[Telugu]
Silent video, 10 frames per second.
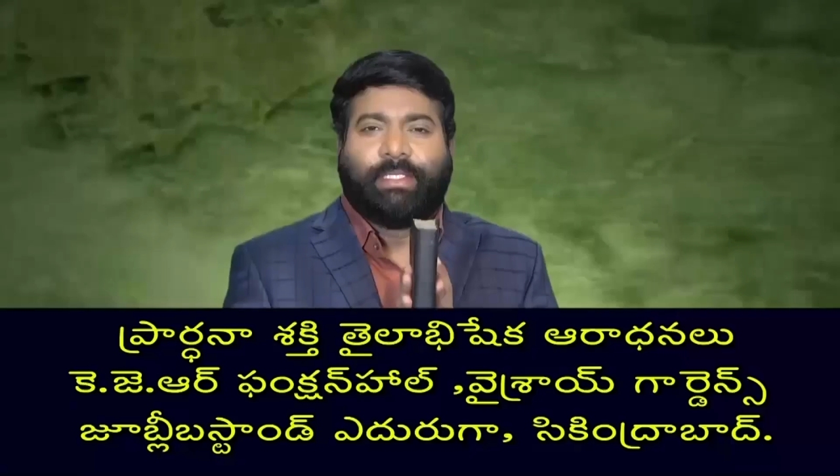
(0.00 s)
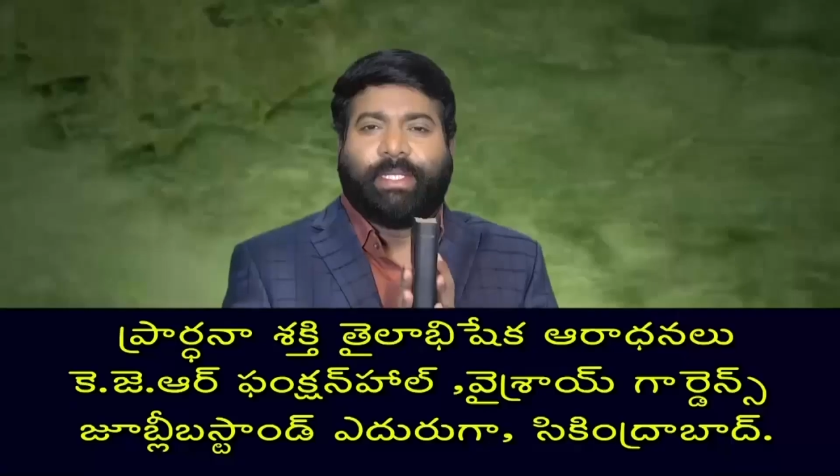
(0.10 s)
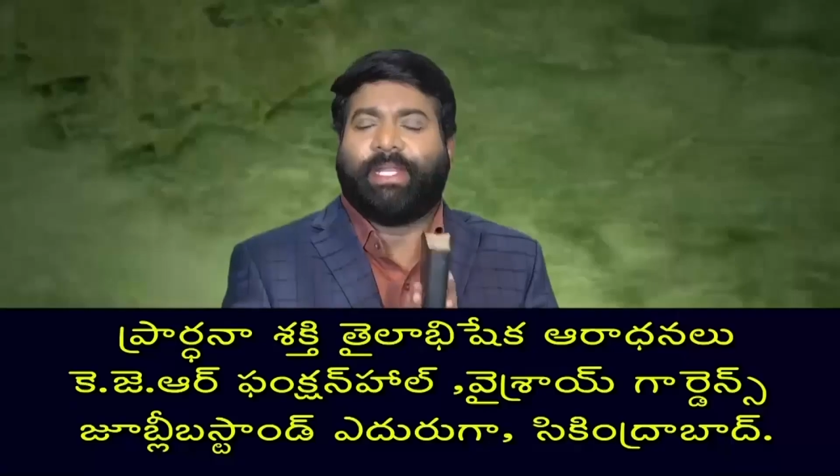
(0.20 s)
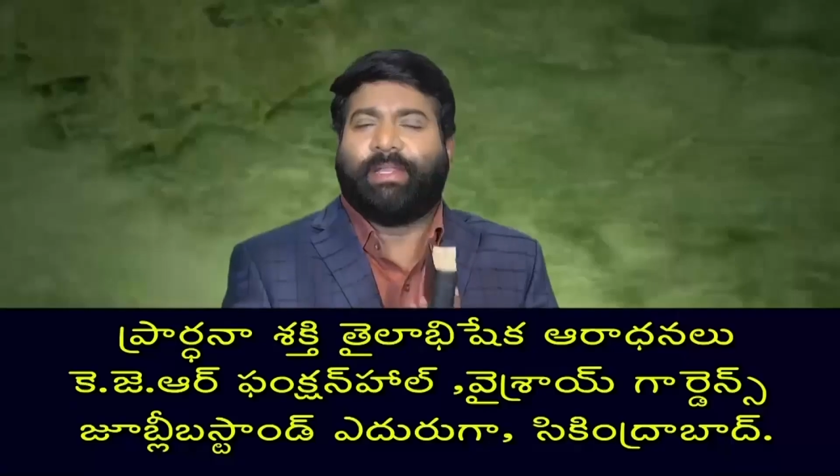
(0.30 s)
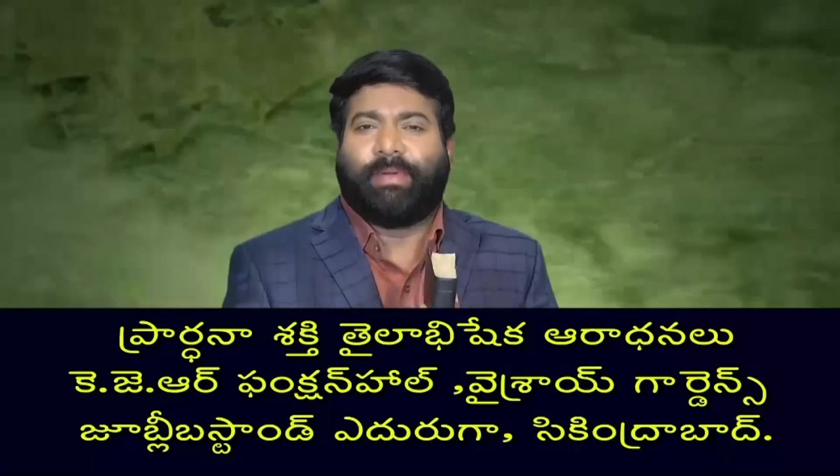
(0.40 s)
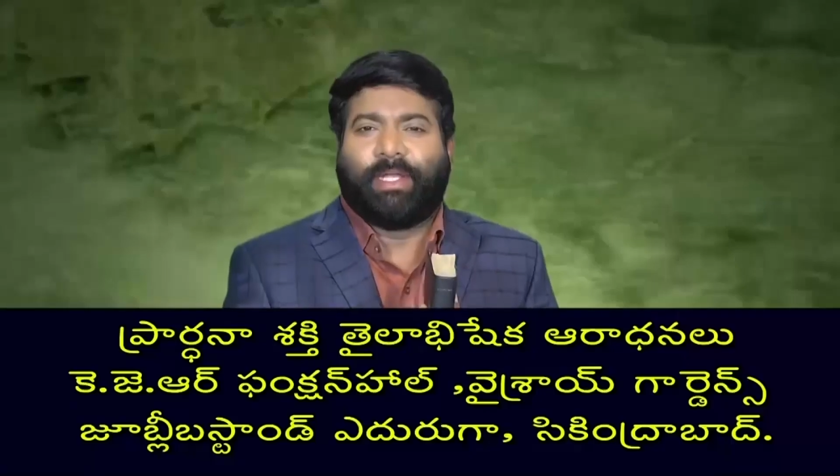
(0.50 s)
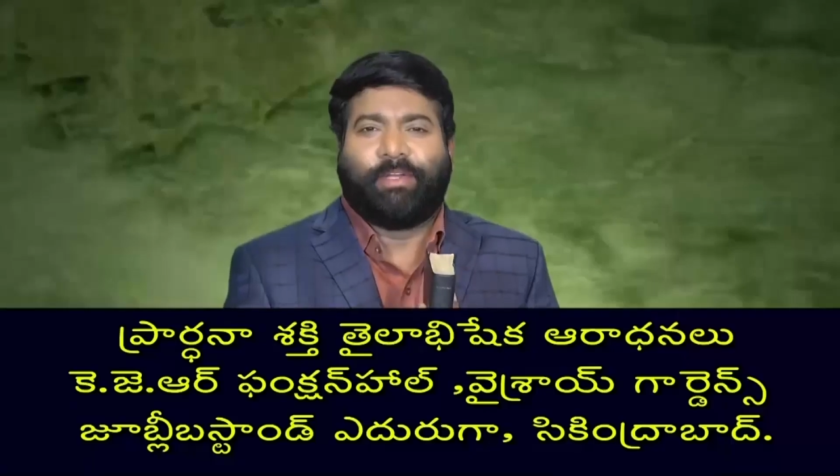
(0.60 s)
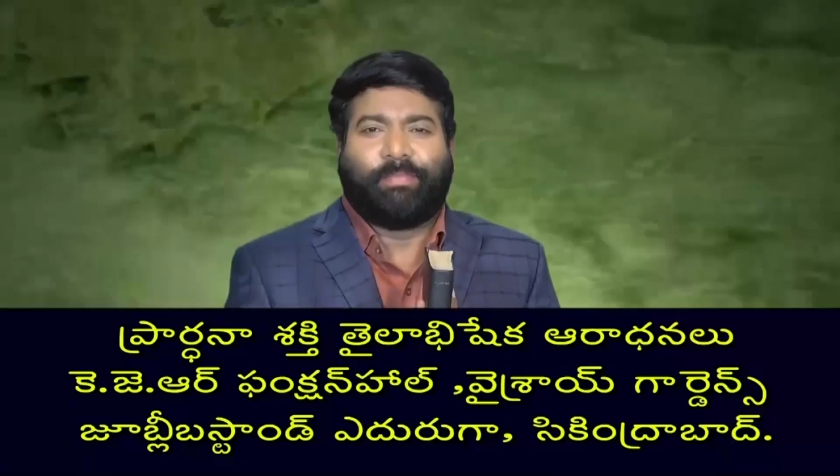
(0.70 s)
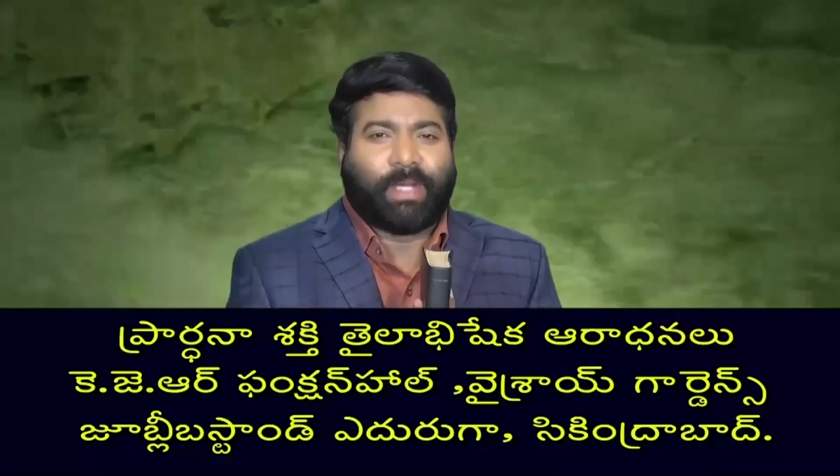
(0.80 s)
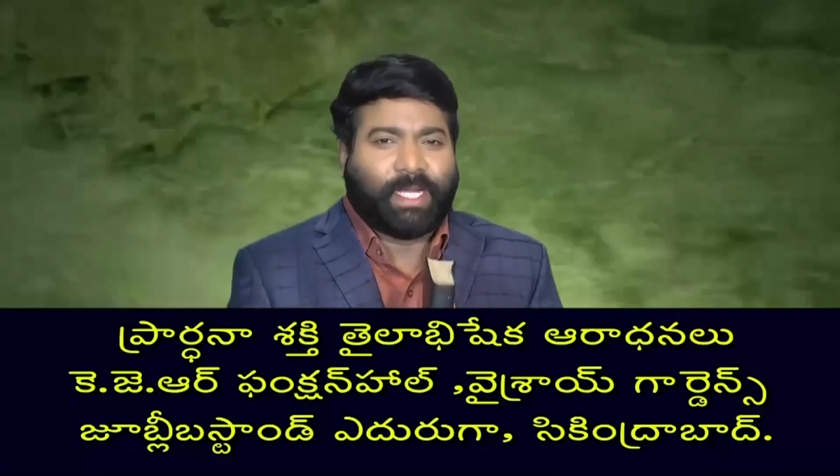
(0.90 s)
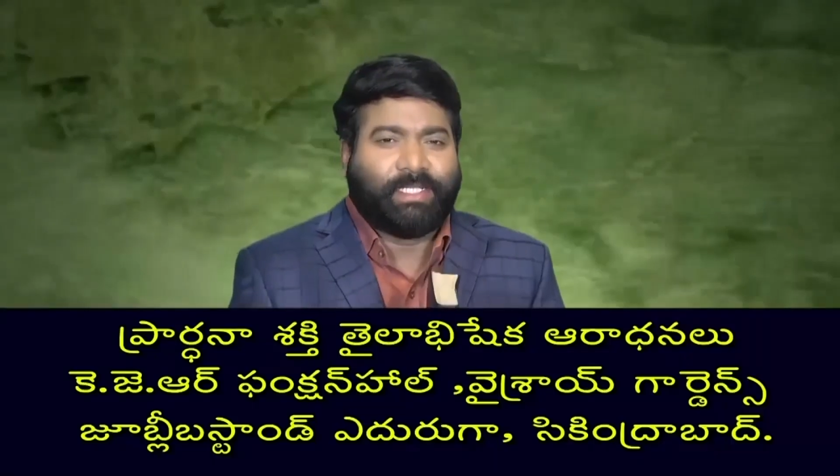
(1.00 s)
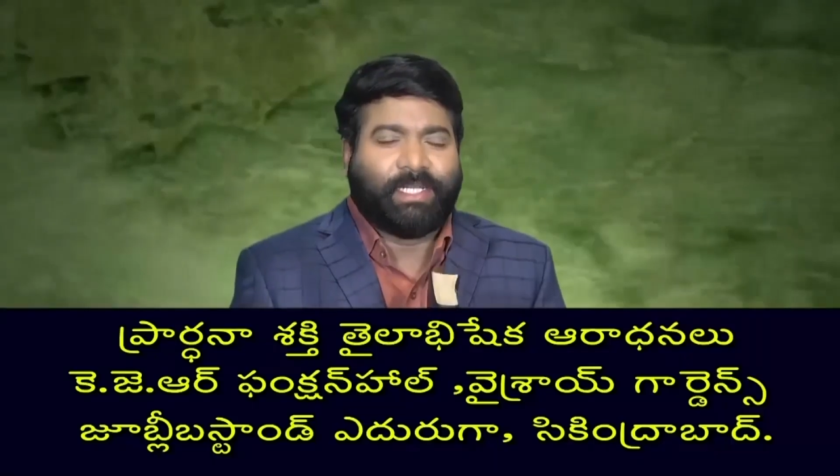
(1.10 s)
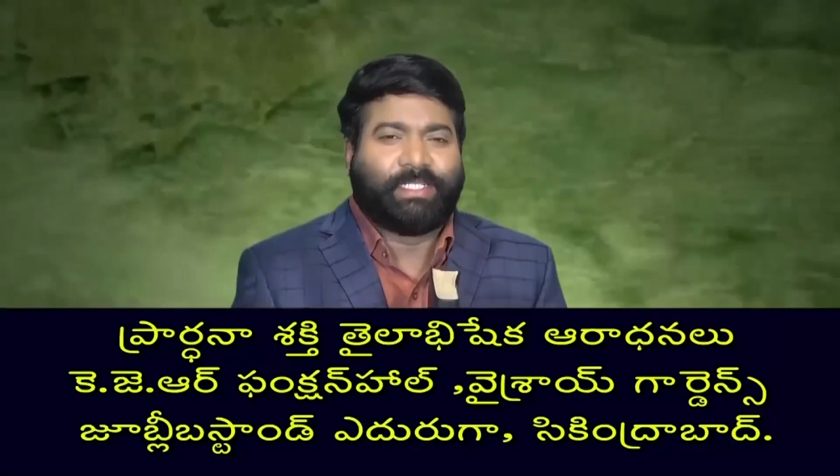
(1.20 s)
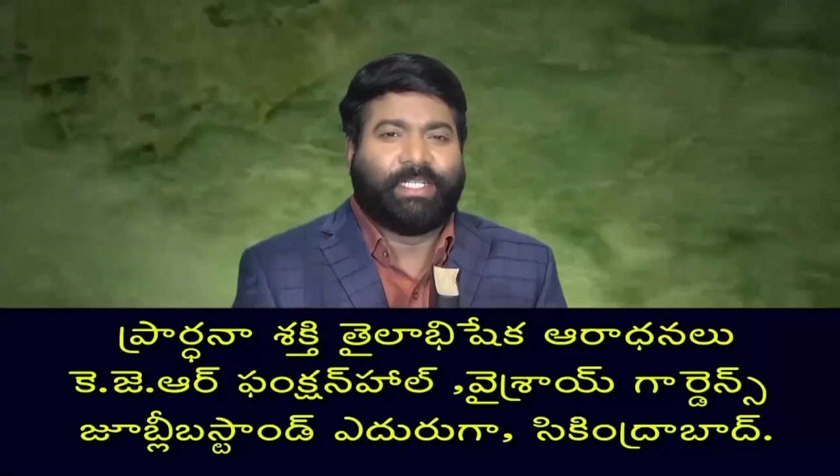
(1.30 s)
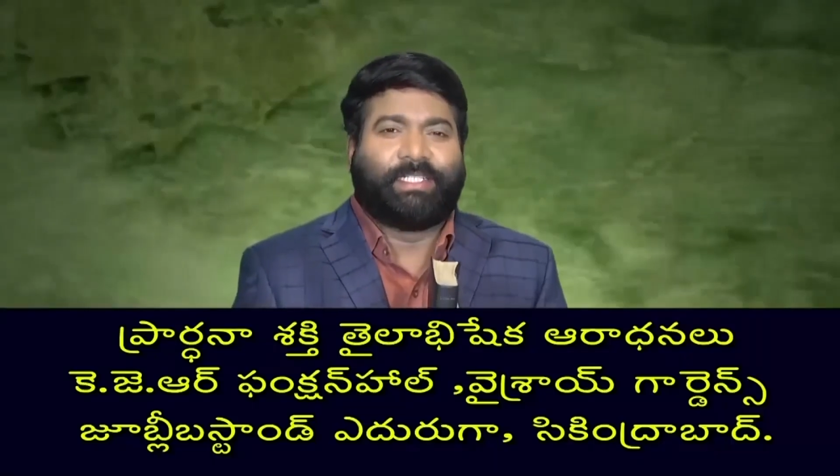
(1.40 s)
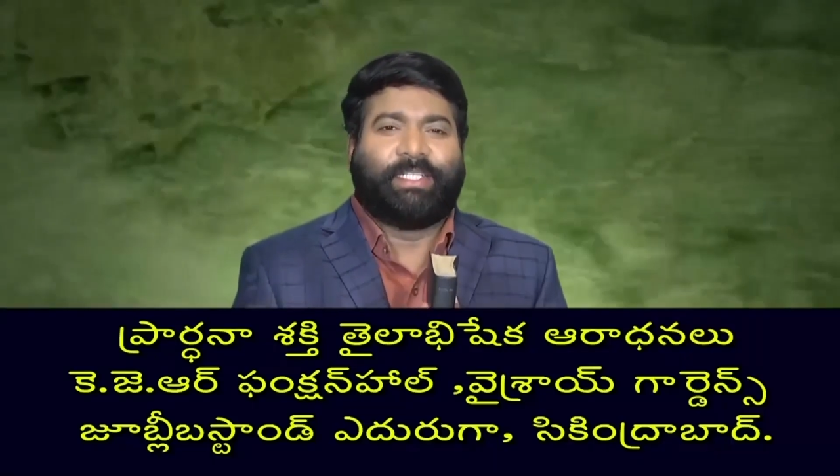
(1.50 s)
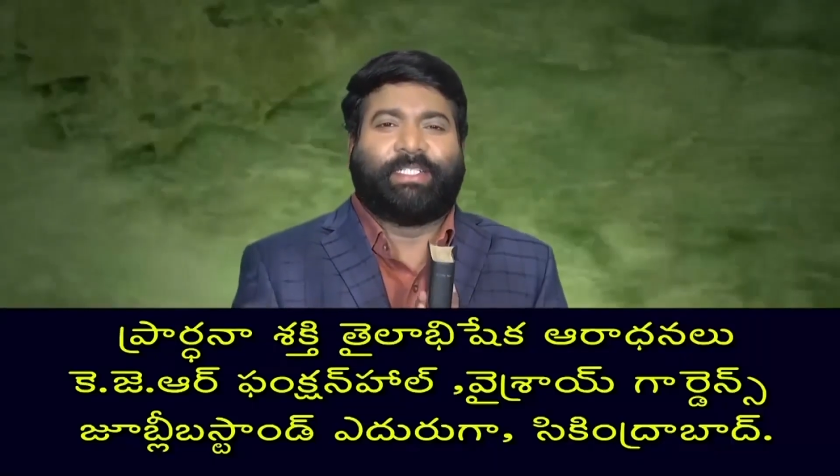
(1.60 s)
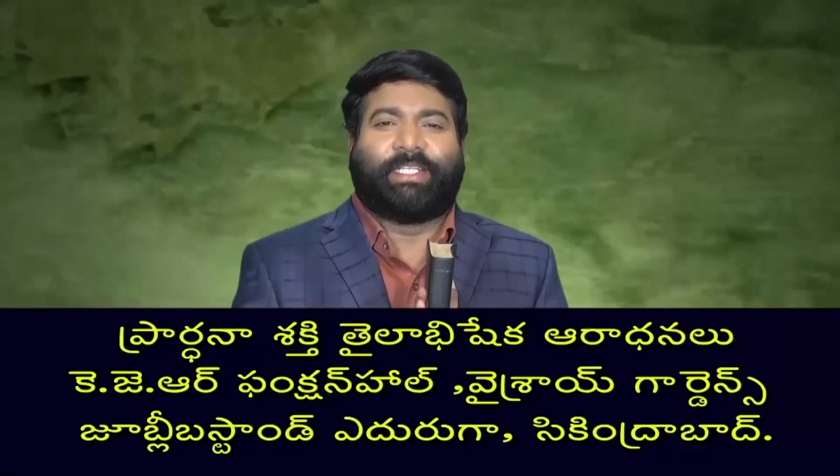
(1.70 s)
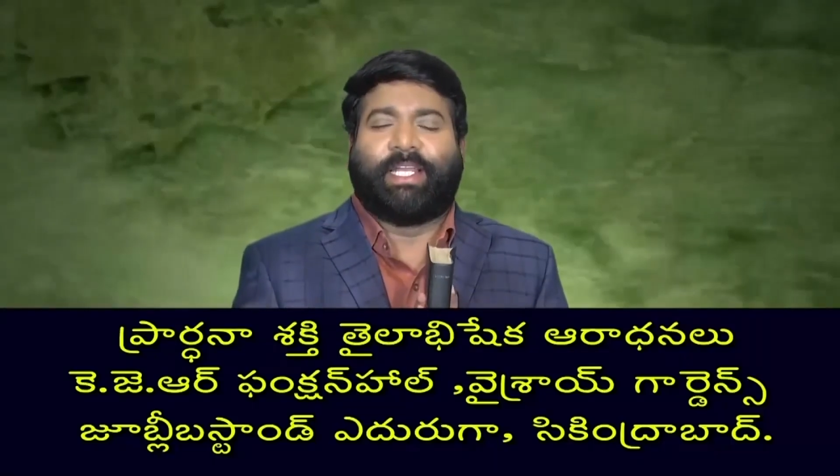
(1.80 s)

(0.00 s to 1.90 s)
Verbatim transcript: సికింద్రాబాద్లో ప్రార్థనా శక్తి